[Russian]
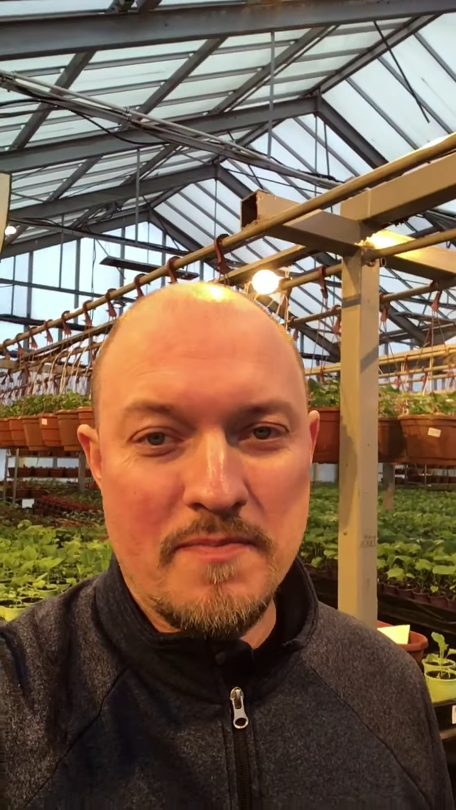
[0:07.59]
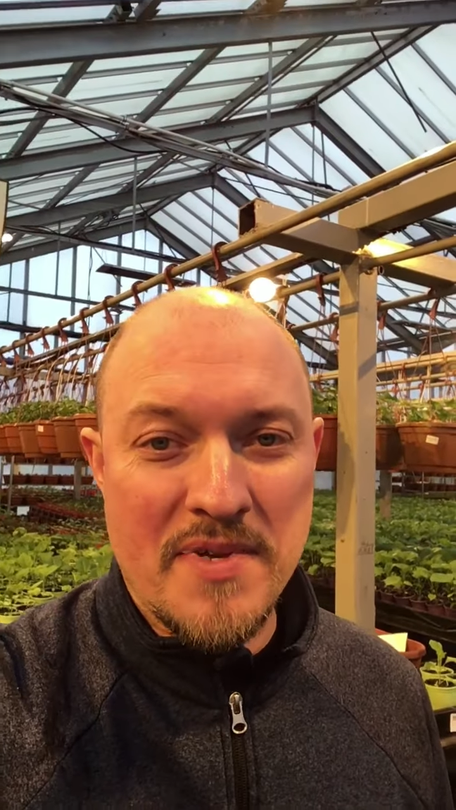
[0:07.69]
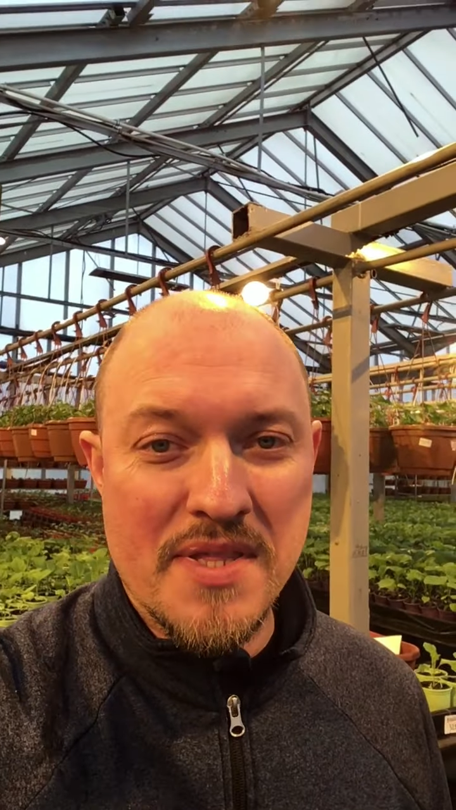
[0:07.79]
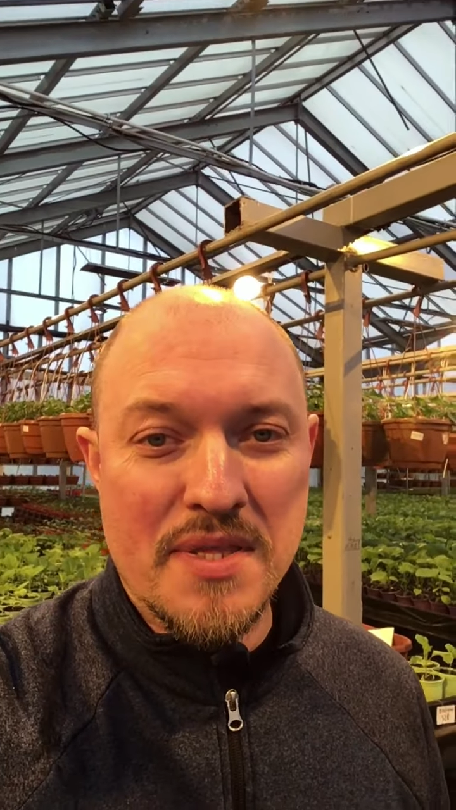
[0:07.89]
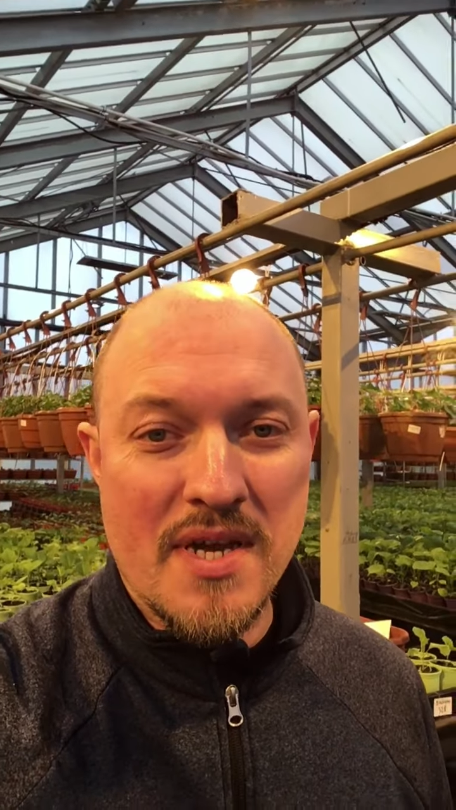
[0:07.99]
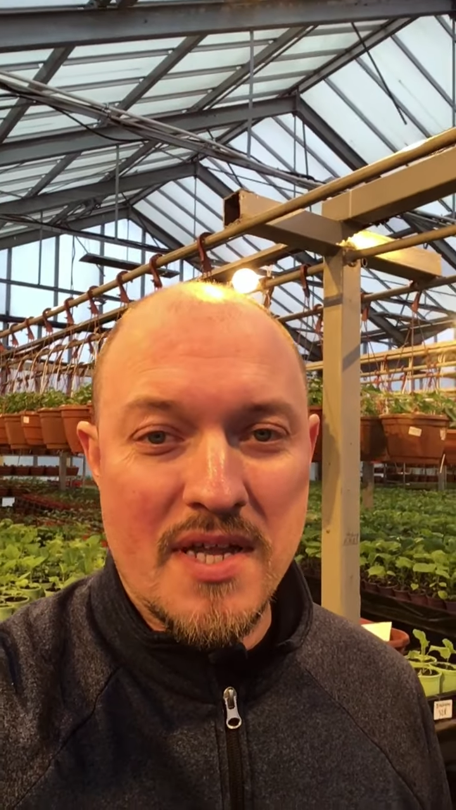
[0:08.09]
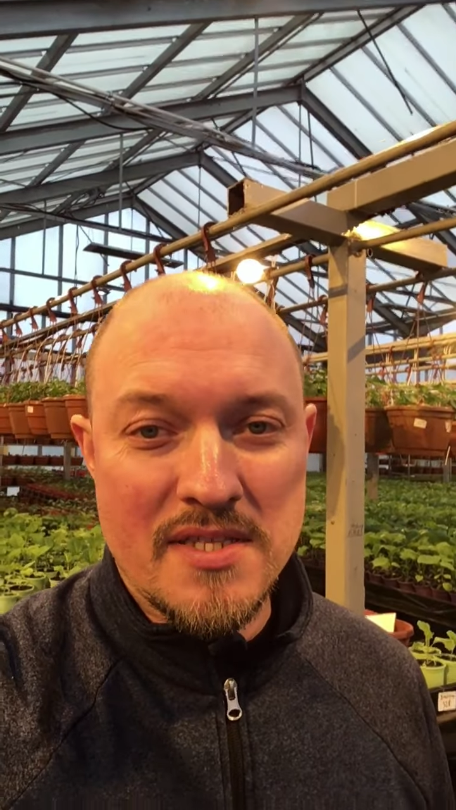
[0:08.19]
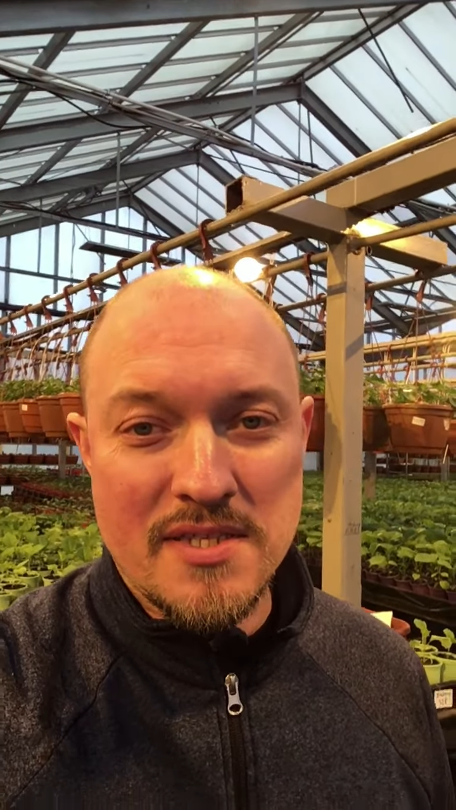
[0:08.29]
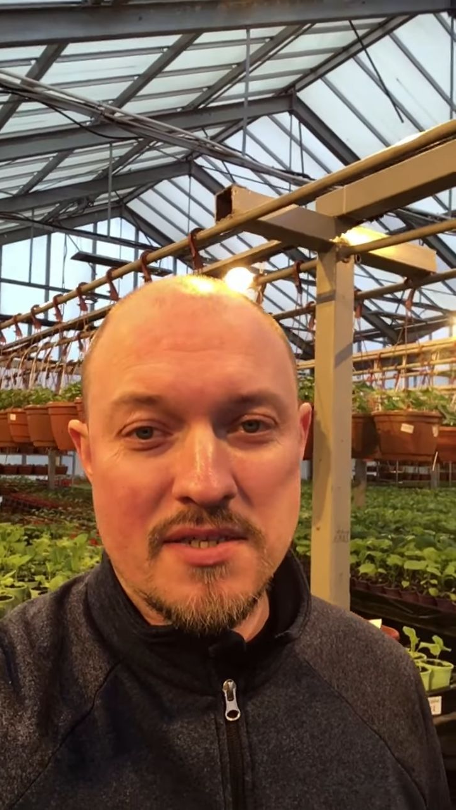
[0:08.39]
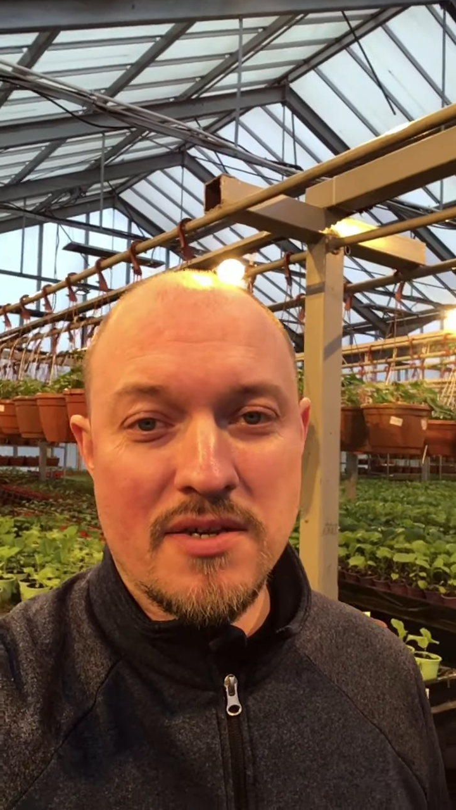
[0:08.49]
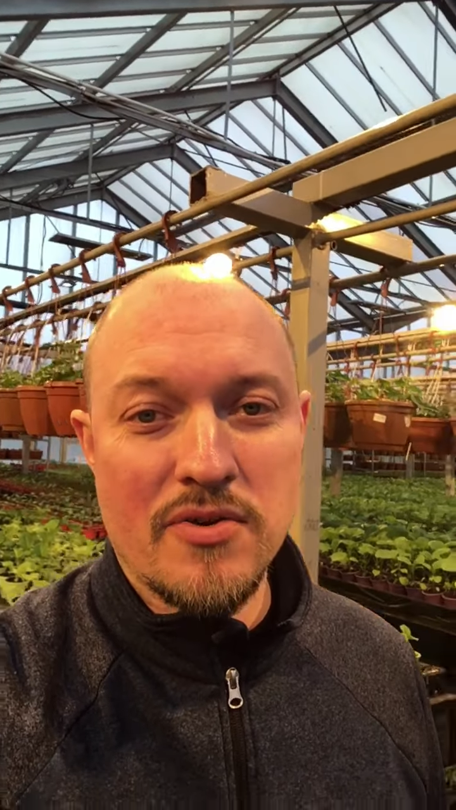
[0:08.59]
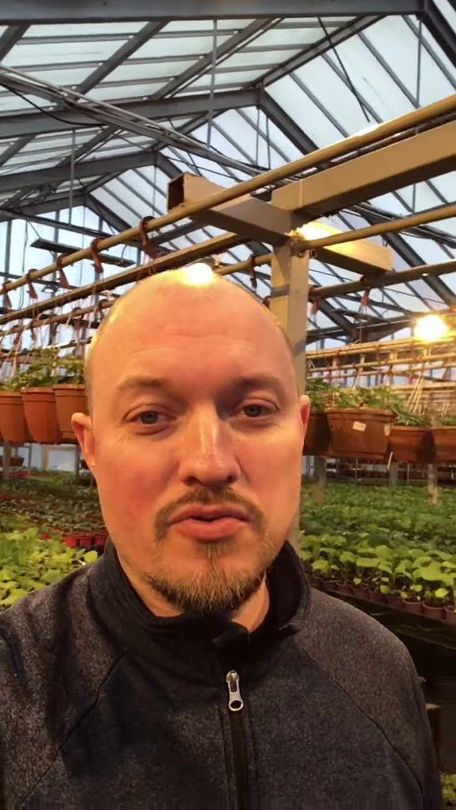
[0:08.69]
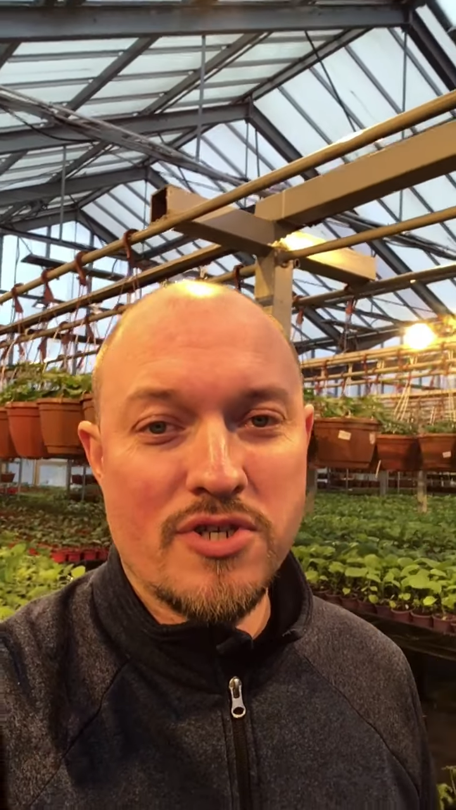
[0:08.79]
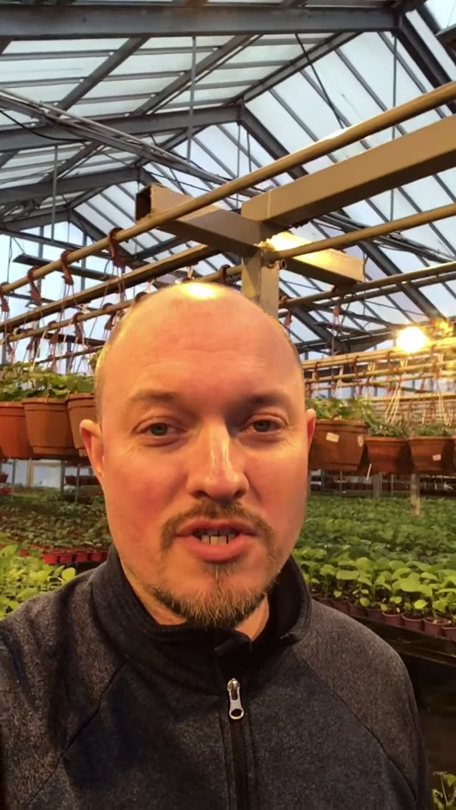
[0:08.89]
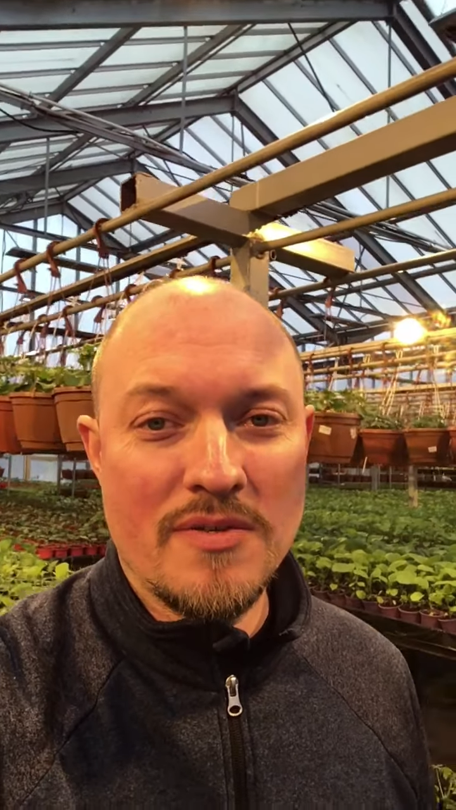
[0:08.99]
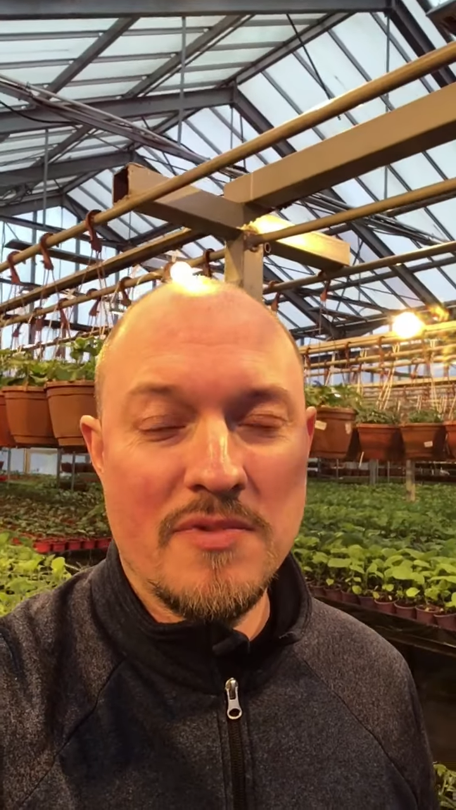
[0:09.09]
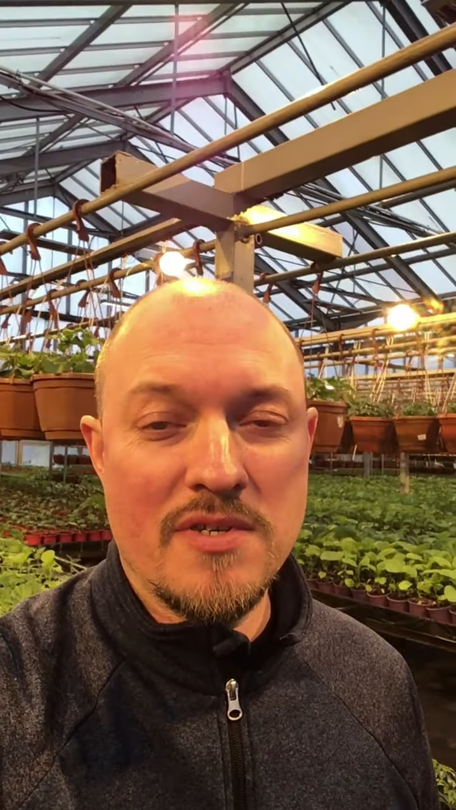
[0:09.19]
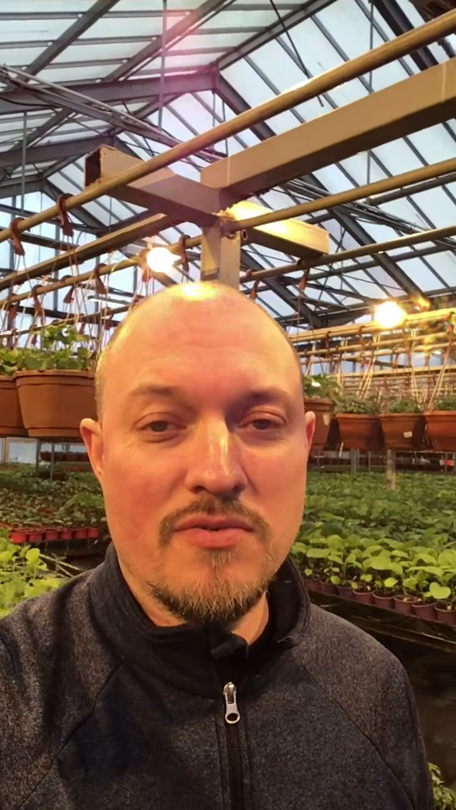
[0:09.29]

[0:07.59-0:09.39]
писать ручками